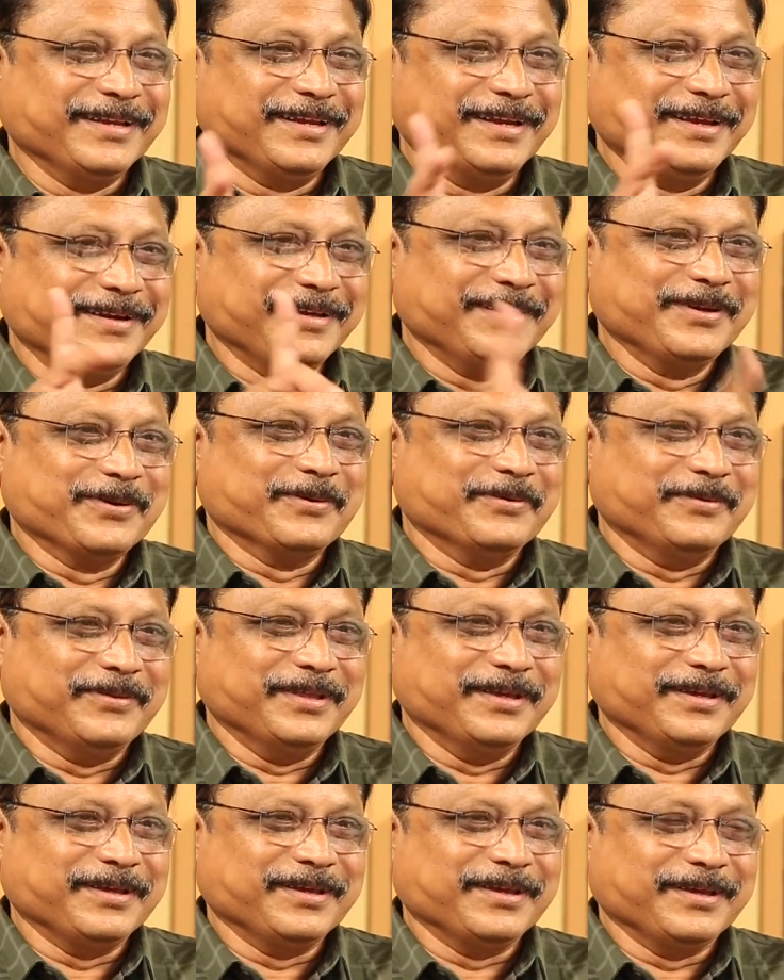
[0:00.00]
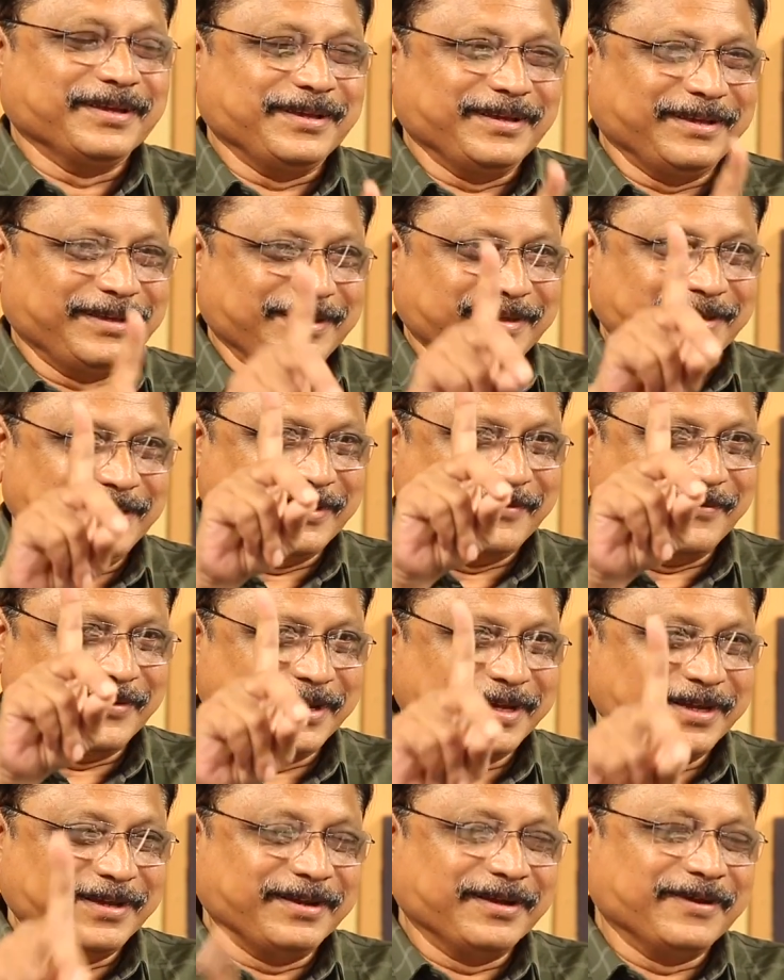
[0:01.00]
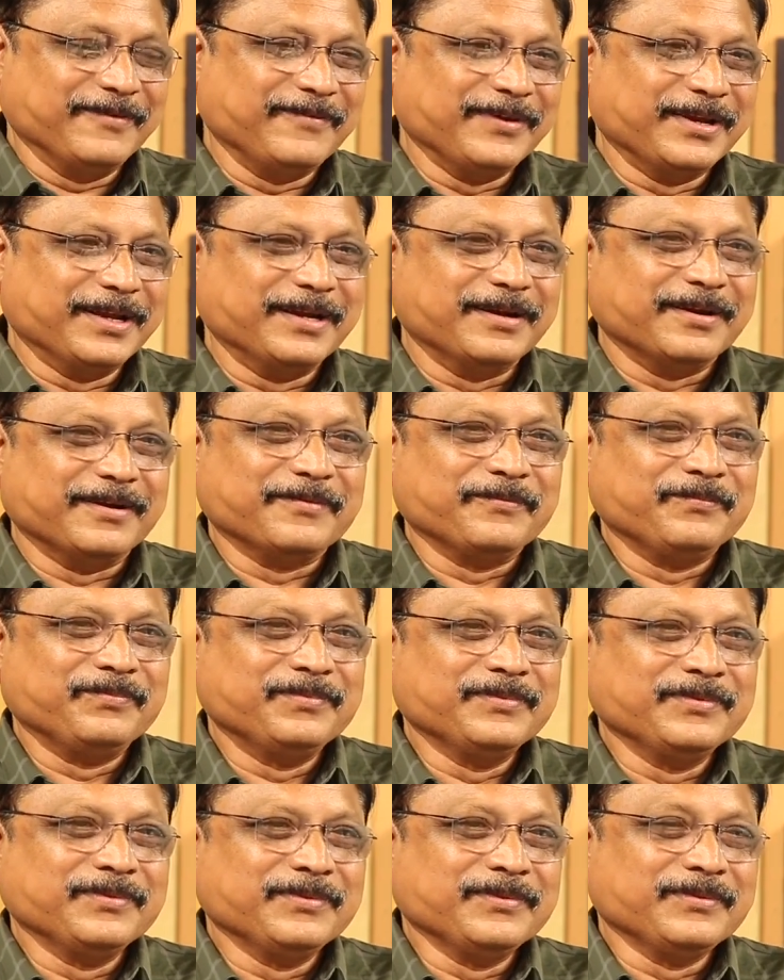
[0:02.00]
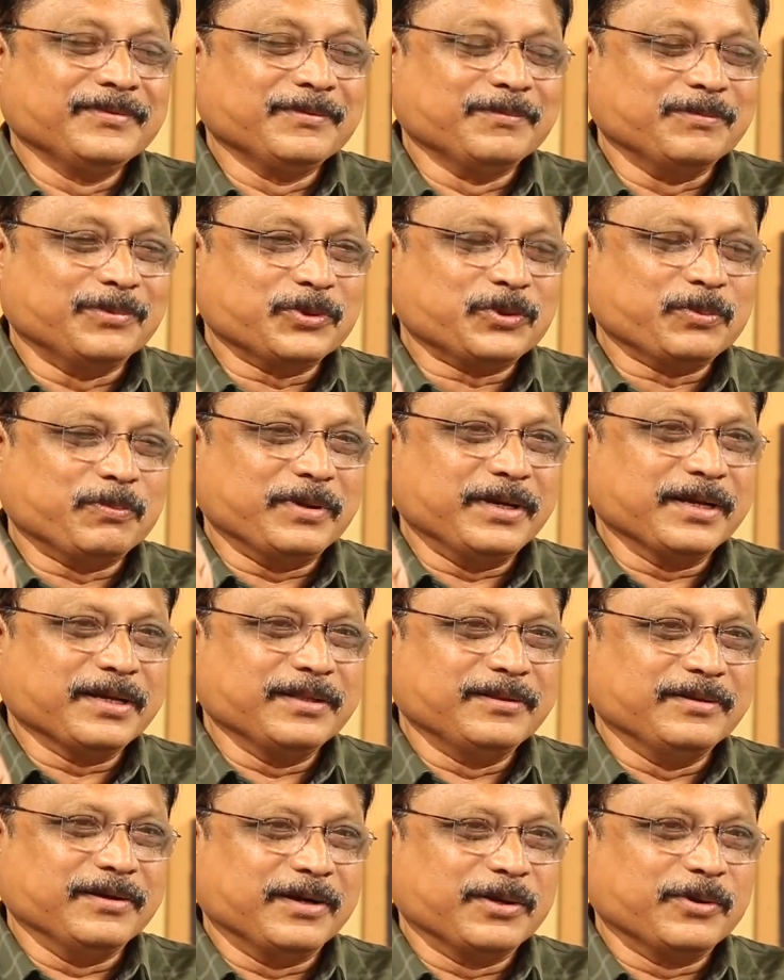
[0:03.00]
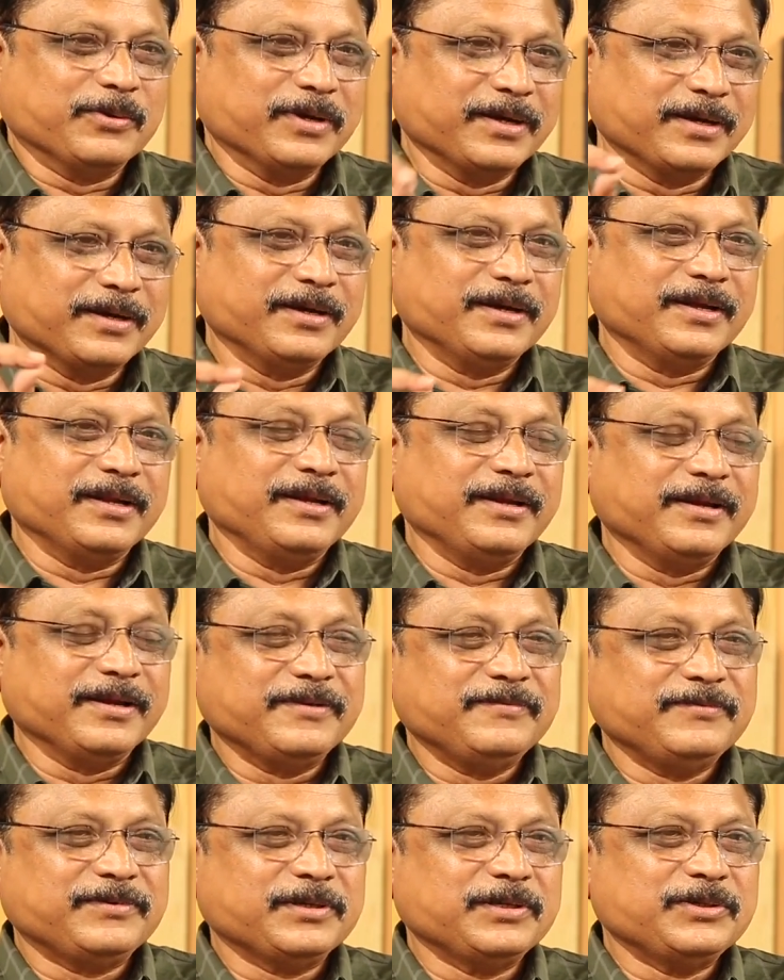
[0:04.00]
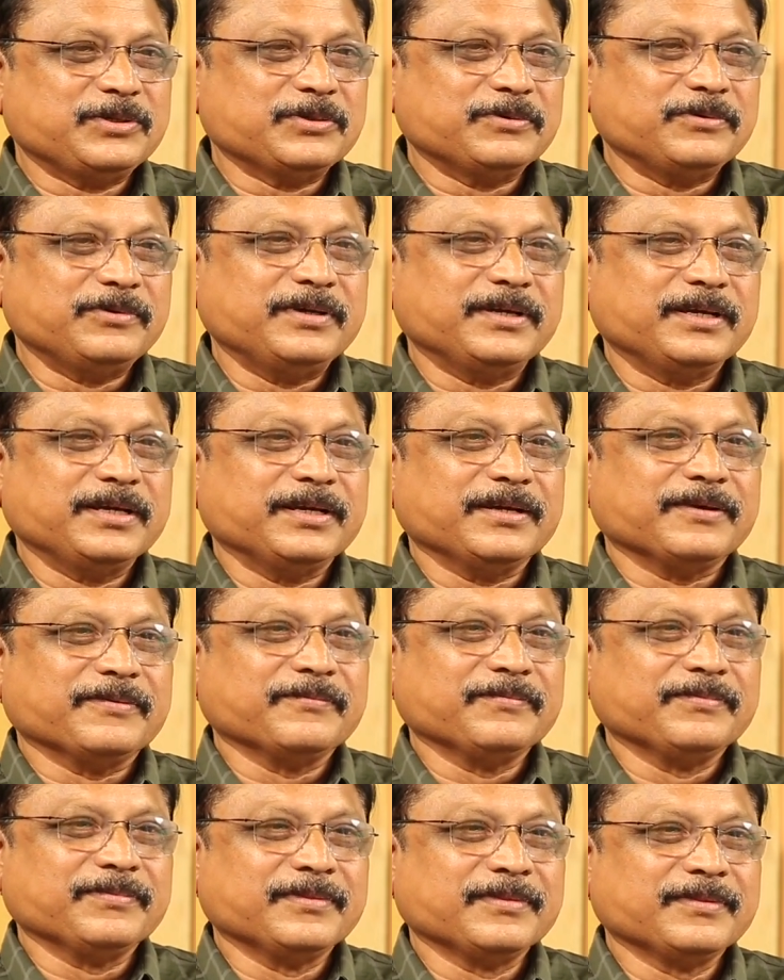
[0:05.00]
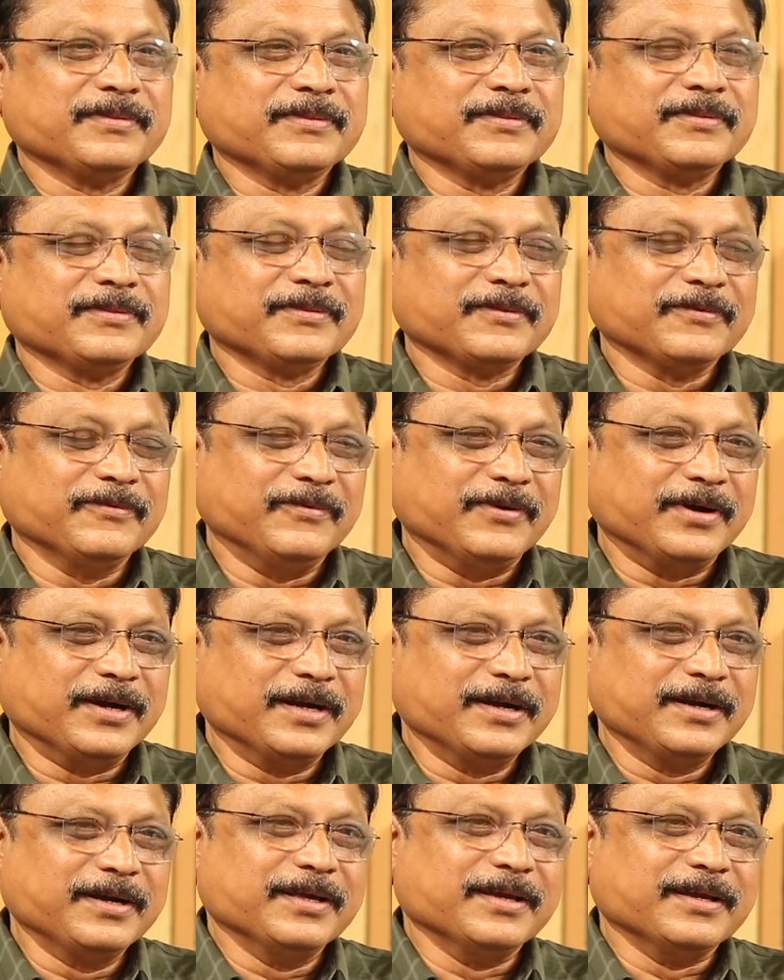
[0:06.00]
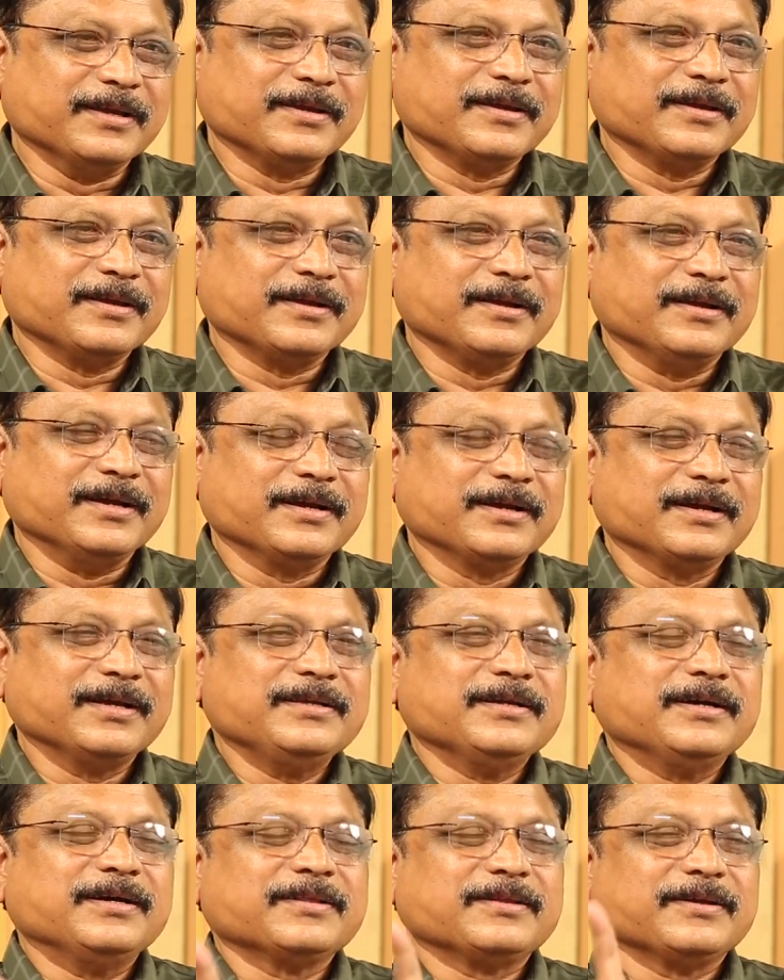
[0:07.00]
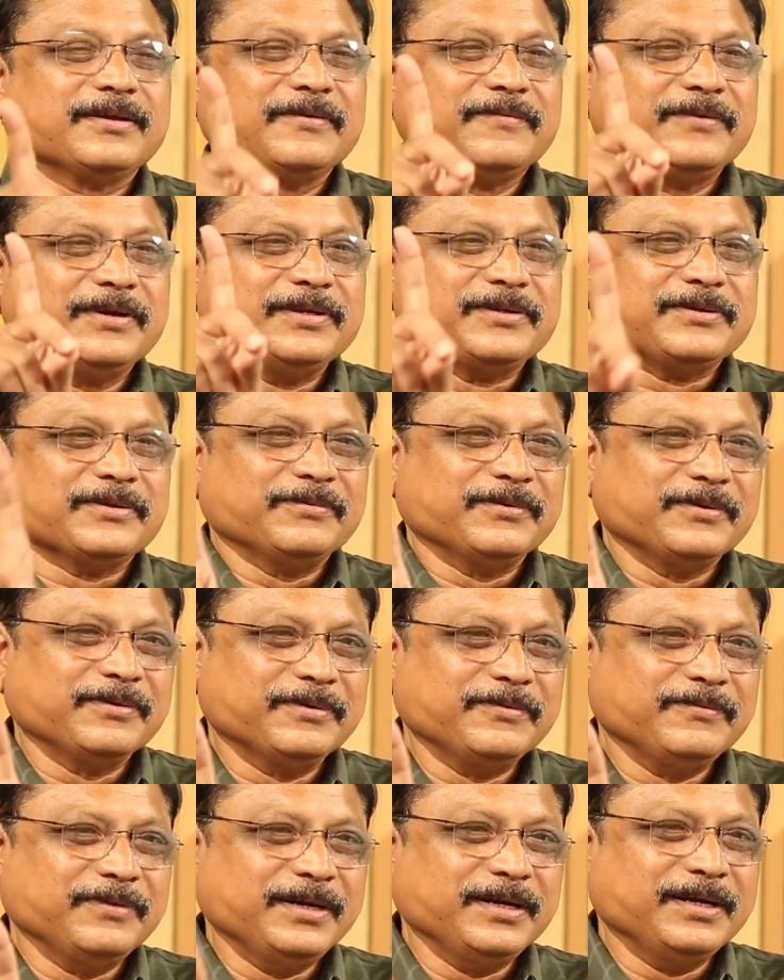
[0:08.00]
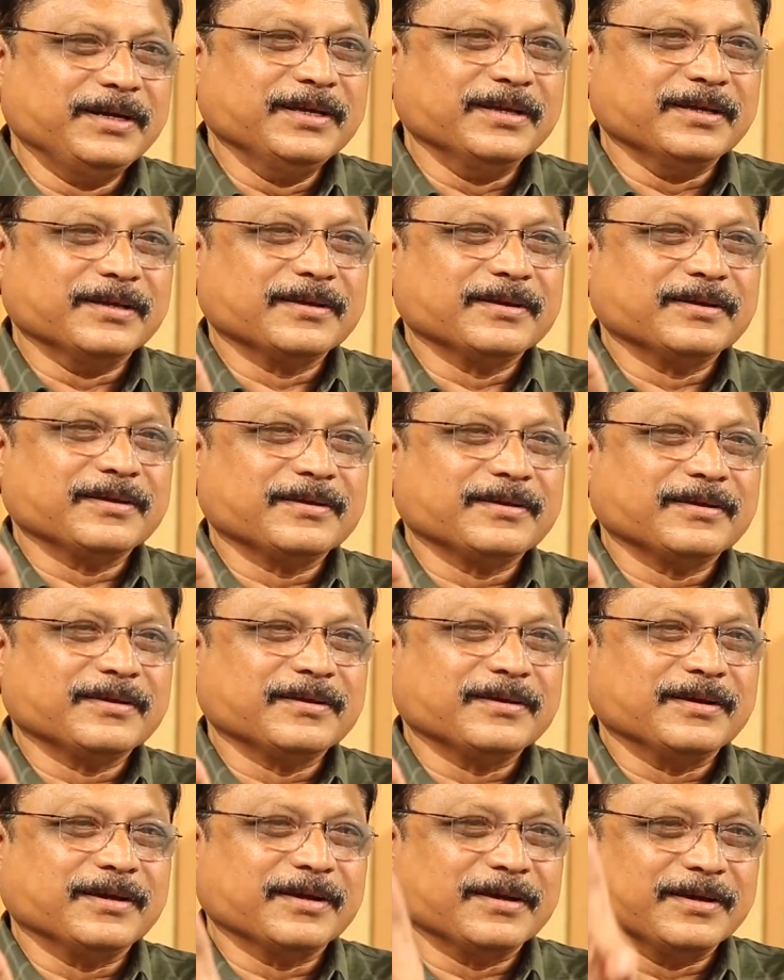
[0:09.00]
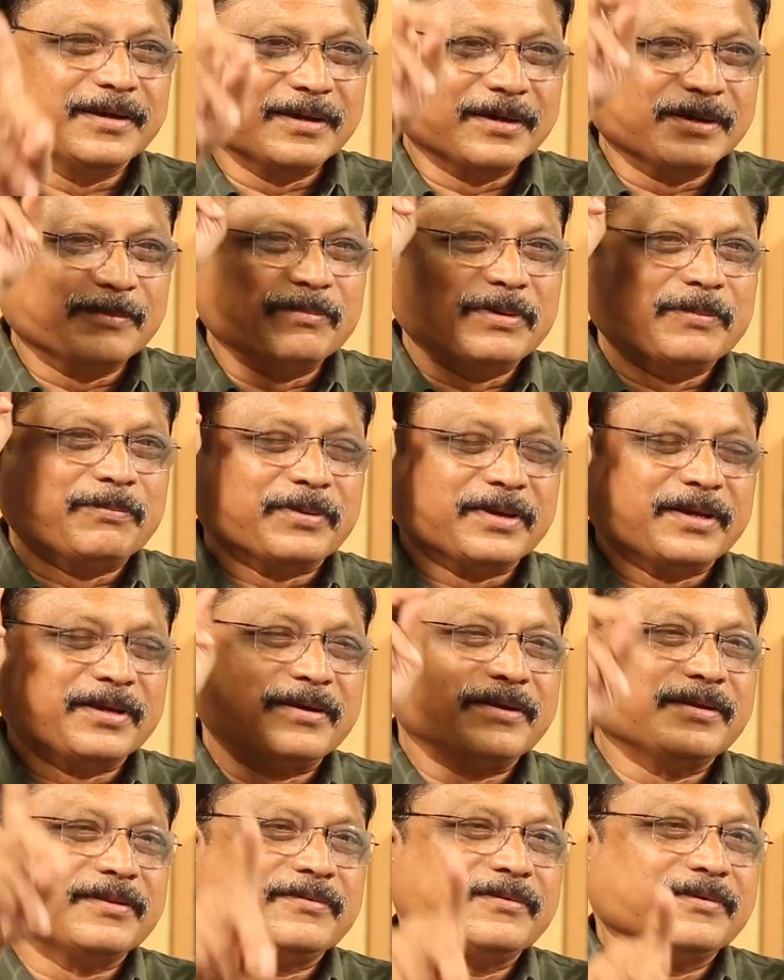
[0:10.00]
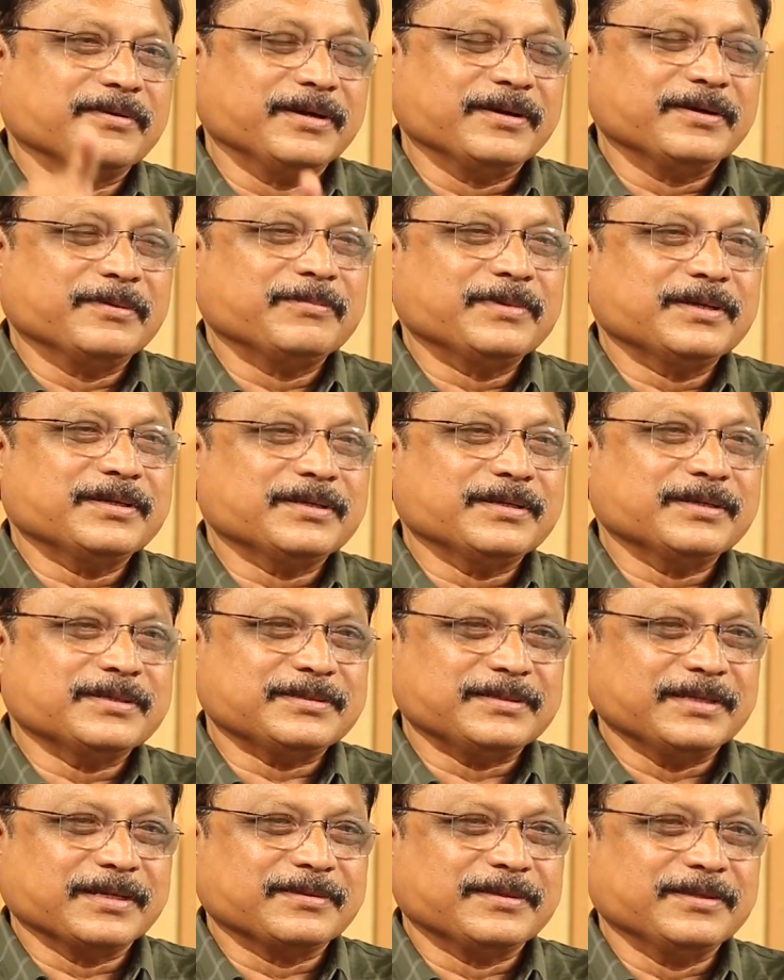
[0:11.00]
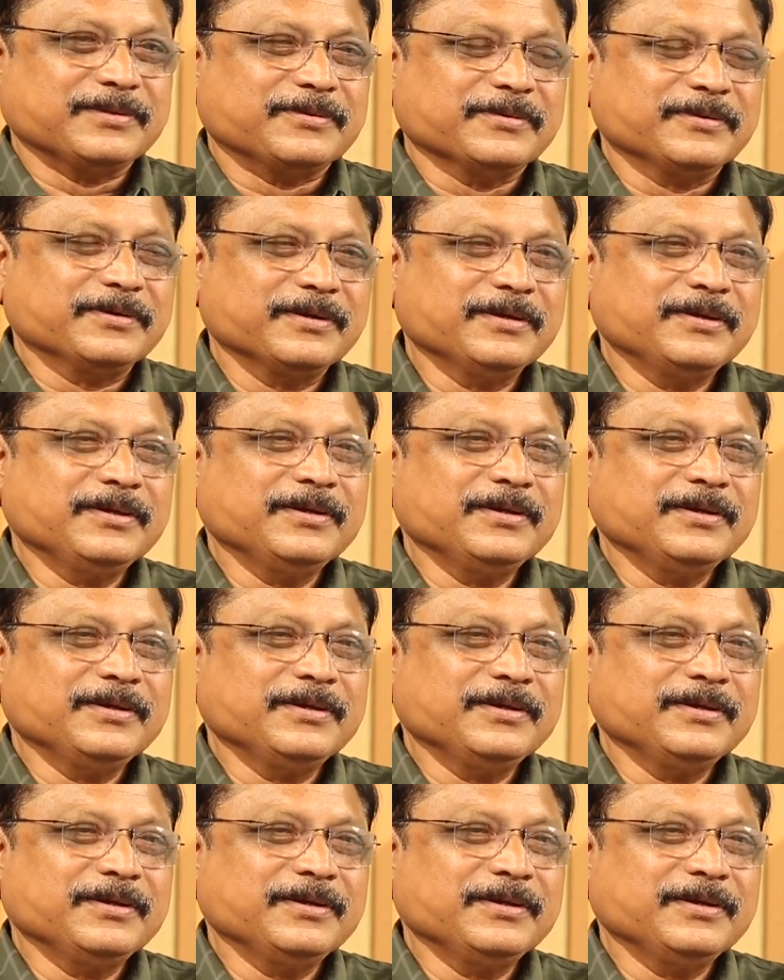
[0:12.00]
దీనికి లింక్ ఉంది ఎవడైనా విలన్ పుష్పాకి దారుణంగా అన్యాయం చేసి ఉంటే వాణ్ణి గంగజాతర వేషంలో వెళ్ళి ఆ గంగమ్మ ప్రేరణతో గంగమ్మ శక్తితో